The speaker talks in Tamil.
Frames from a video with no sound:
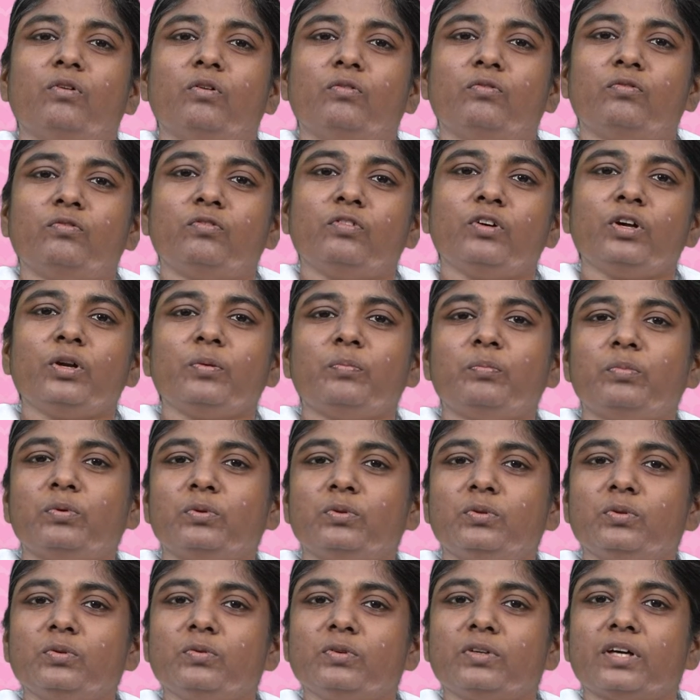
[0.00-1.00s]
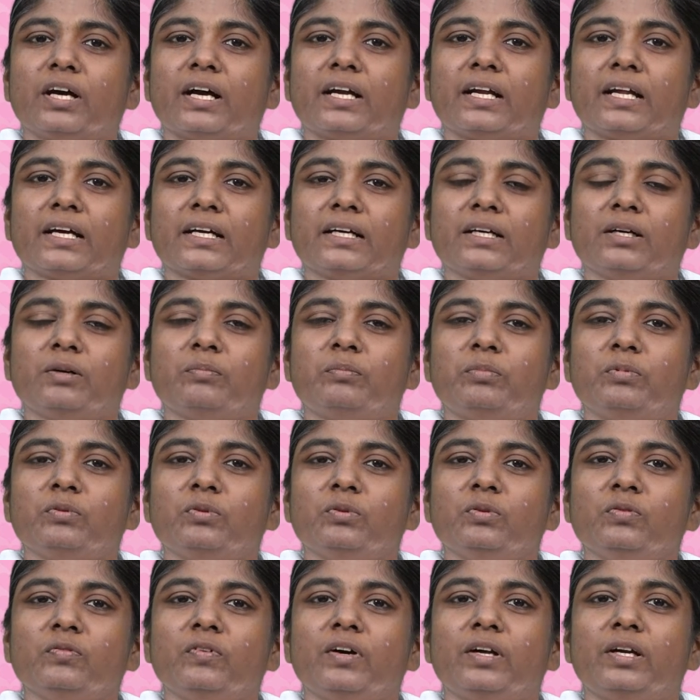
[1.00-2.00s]
ஒவ்வொரு புது கணக்கு
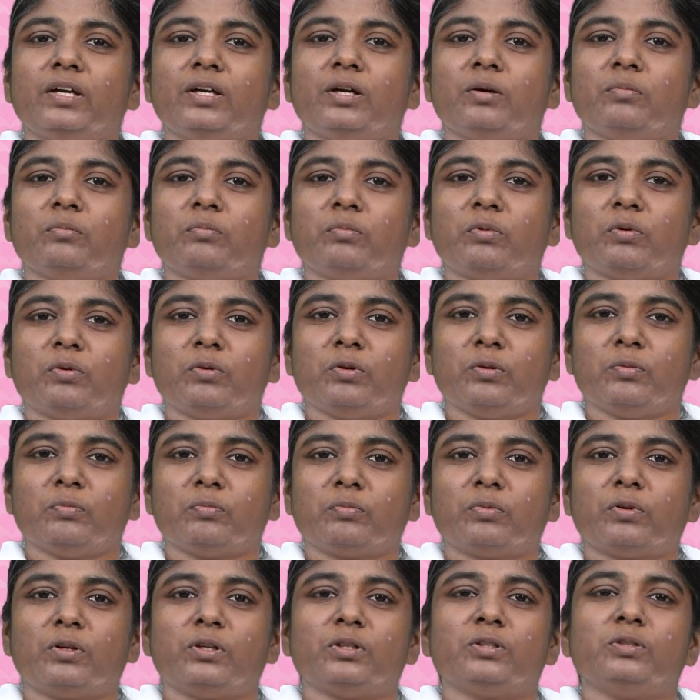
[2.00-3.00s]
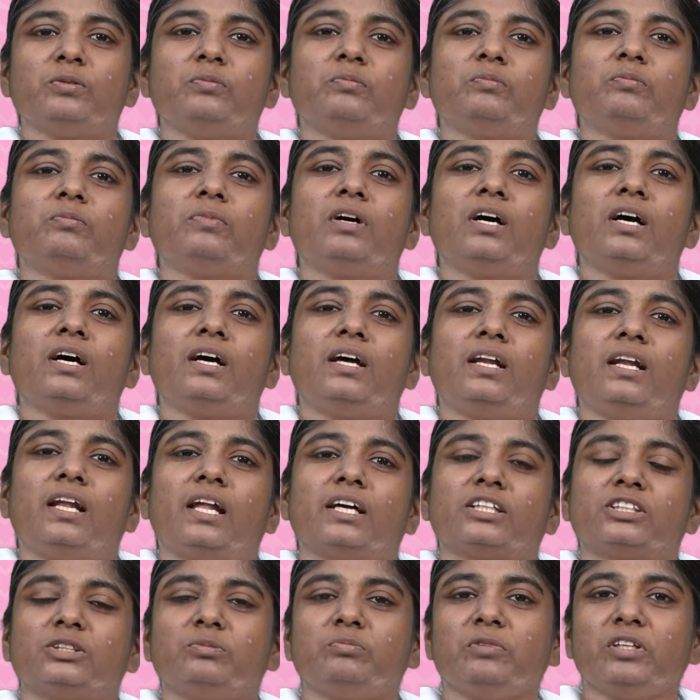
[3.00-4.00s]
புது வருடம் போடும் பொழுதும்
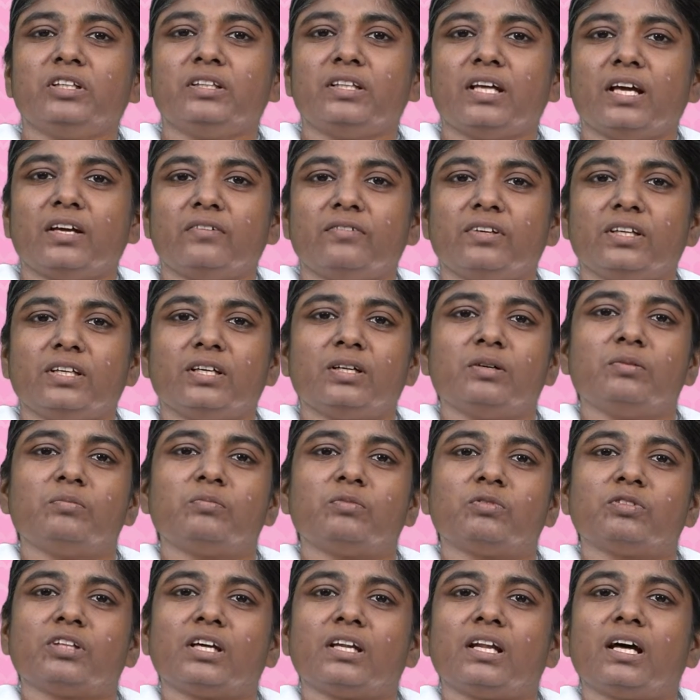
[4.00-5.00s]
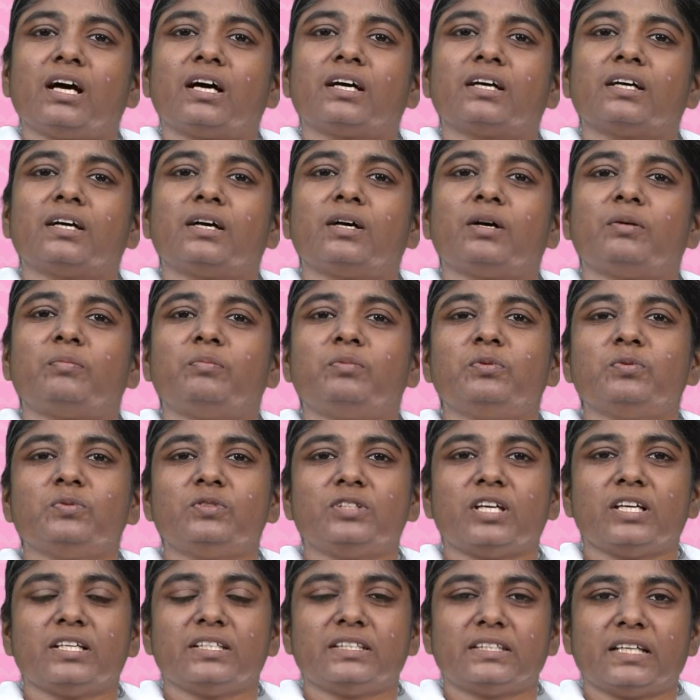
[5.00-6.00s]
லக்ஷ்மி தேவிக்கு முதலாக
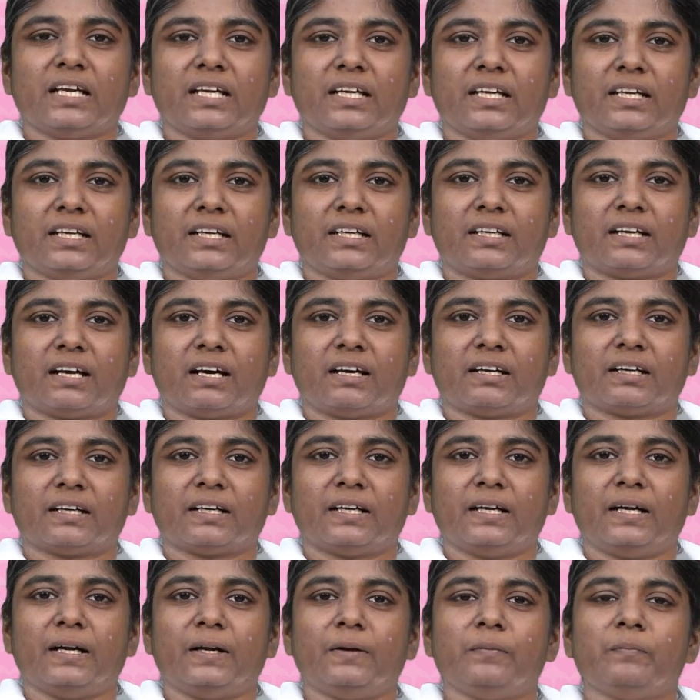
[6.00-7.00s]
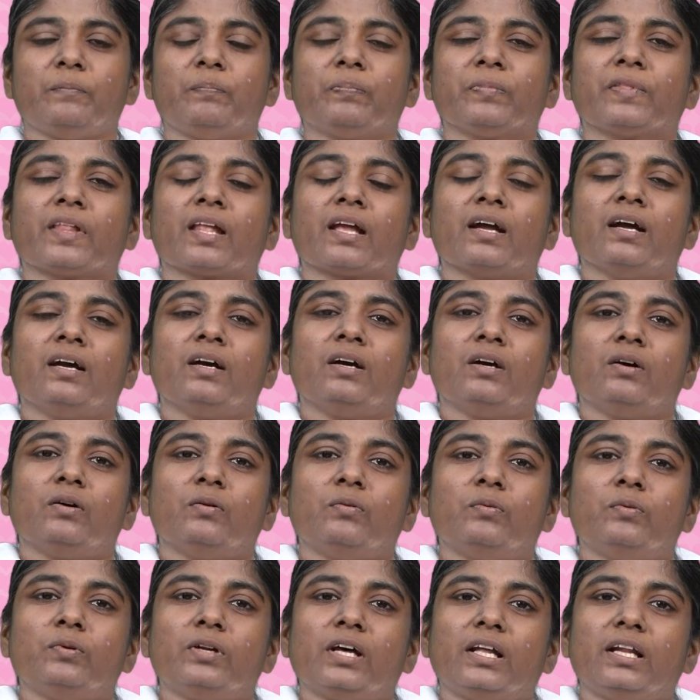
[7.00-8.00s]
பூஜை செய்கின்றார்கள்
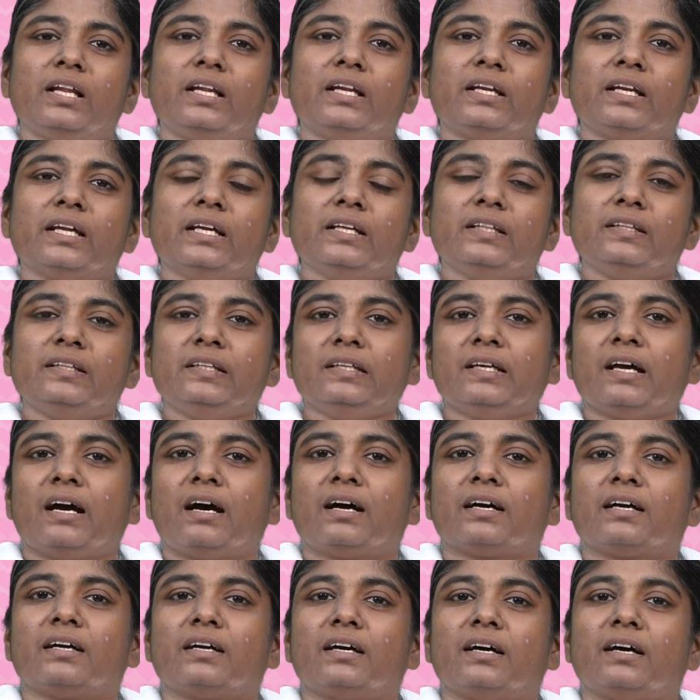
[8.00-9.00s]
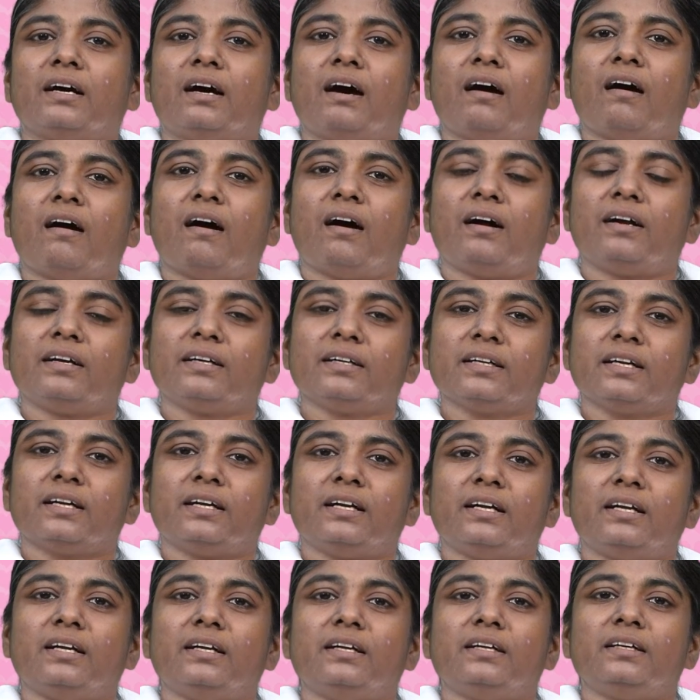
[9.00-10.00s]
உடல் ரீதியாக
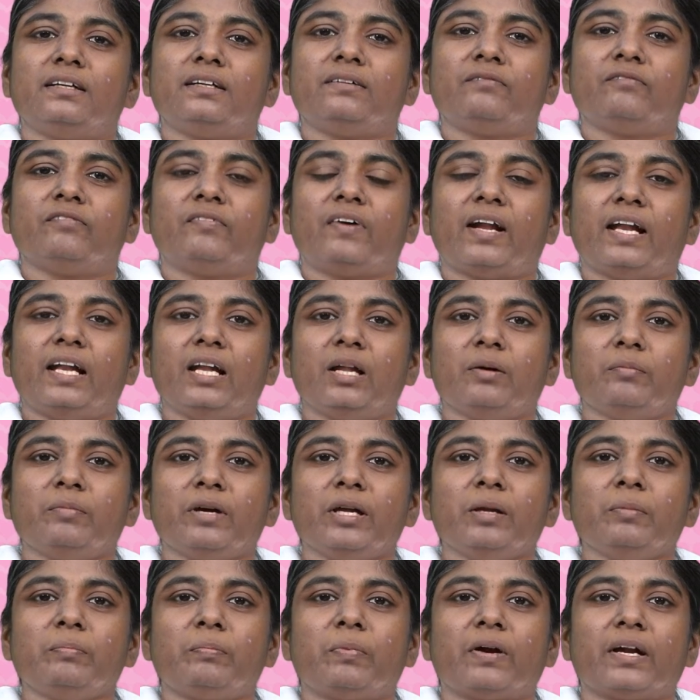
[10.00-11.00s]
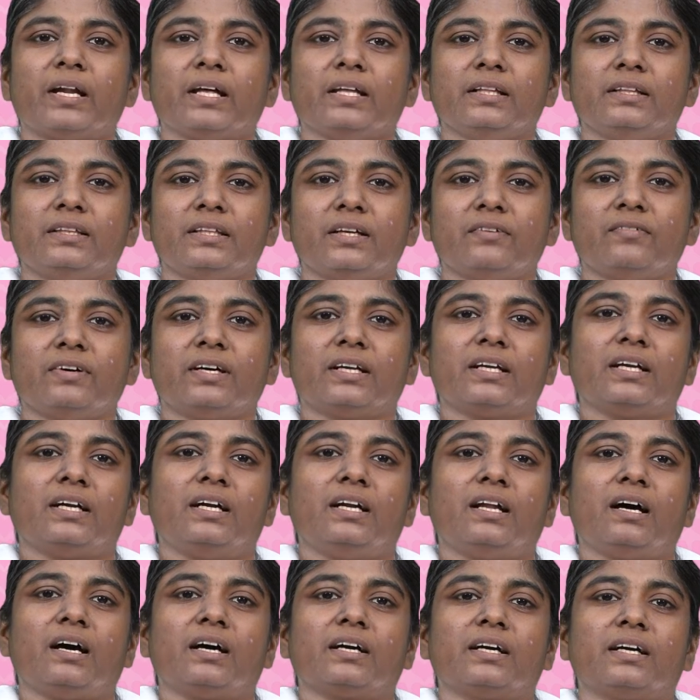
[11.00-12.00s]
ஆண்கள் வல்லமை
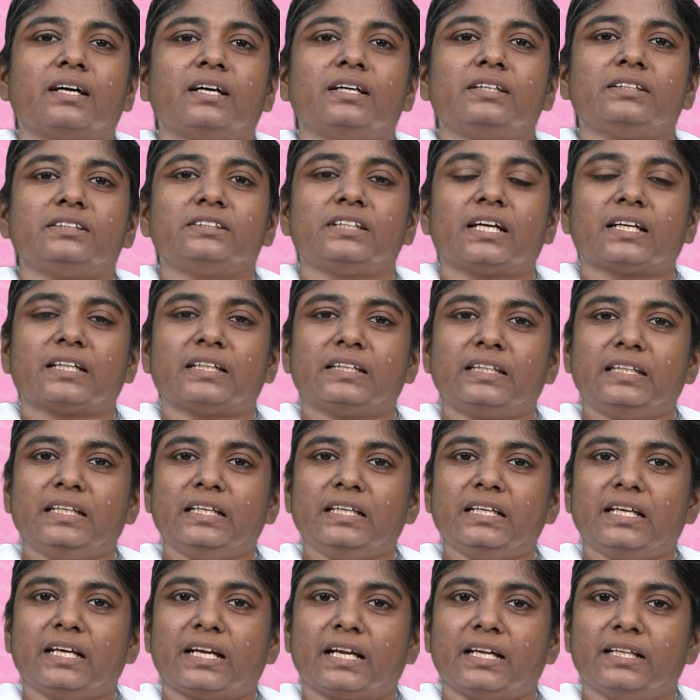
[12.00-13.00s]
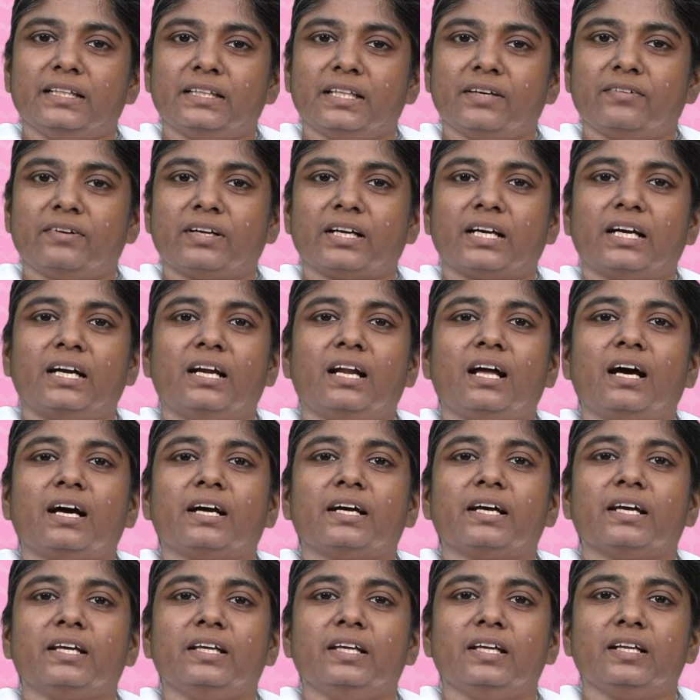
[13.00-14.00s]
படைத்தவர்களாக சக்தி
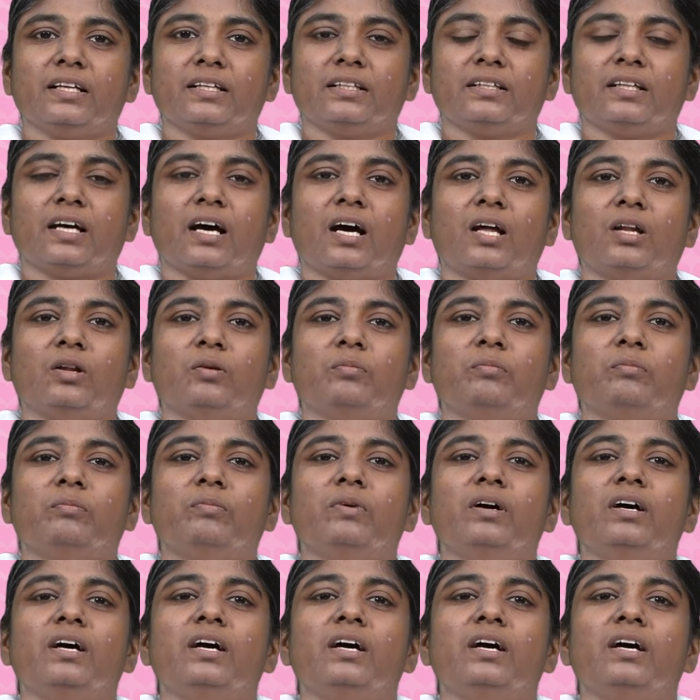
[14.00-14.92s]
நிறைந்தவர்களாக இருந்தாலும்